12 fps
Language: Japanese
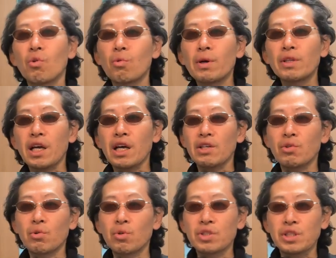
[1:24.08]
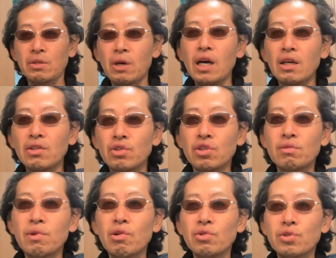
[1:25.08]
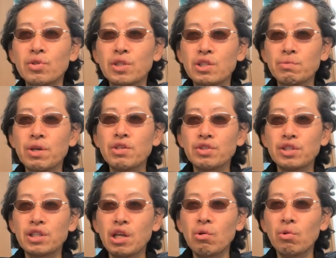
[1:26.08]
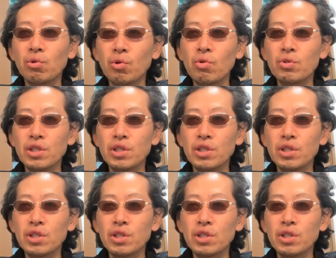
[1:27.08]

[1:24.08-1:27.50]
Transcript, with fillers: 尾花容疑者は車を駐車スペースに入れようと